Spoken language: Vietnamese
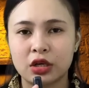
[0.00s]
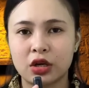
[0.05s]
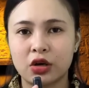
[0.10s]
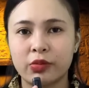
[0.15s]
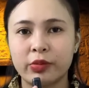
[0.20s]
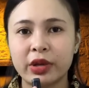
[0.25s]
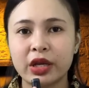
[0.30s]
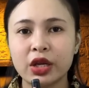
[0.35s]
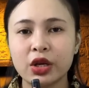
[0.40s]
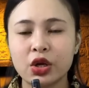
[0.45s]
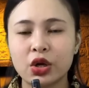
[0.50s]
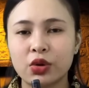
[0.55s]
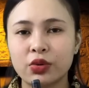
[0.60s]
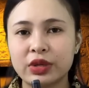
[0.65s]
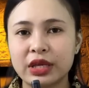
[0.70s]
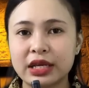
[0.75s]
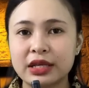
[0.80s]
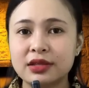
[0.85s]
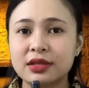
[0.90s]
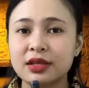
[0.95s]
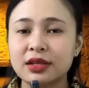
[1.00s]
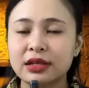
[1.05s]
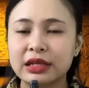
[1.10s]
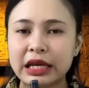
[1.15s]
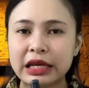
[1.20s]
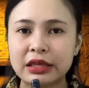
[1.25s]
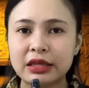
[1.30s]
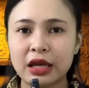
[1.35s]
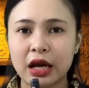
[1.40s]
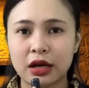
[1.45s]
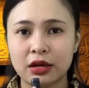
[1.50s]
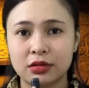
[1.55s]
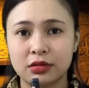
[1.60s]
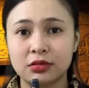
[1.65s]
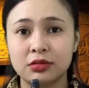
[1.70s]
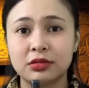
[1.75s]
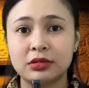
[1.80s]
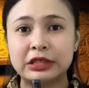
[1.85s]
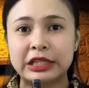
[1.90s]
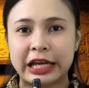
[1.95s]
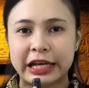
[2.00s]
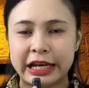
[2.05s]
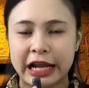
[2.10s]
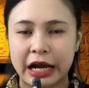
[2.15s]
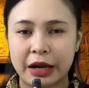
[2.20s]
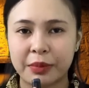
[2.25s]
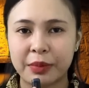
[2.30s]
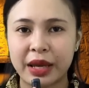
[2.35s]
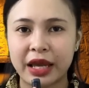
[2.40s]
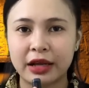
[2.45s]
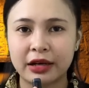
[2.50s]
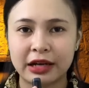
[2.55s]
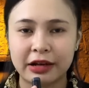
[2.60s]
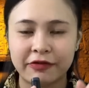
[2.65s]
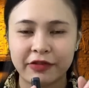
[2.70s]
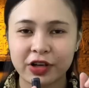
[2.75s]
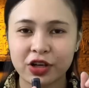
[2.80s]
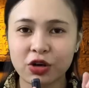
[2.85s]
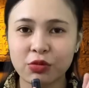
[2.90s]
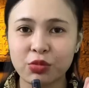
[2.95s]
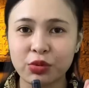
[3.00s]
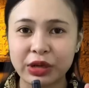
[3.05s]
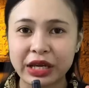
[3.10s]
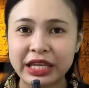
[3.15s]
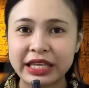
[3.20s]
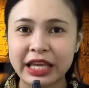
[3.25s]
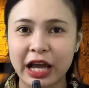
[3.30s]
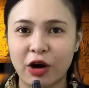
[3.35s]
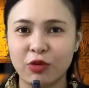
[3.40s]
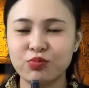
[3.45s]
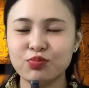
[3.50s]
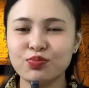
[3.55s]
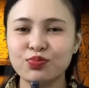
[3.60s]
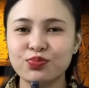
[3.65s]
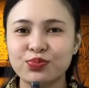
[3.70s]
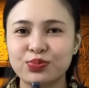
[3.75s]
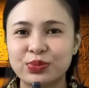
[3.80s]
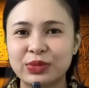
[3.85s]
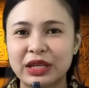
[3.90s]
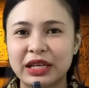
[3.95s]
rồi mấy cái đồ vệ sinh cá nhân, và đặc biệt là phải có một cái võng.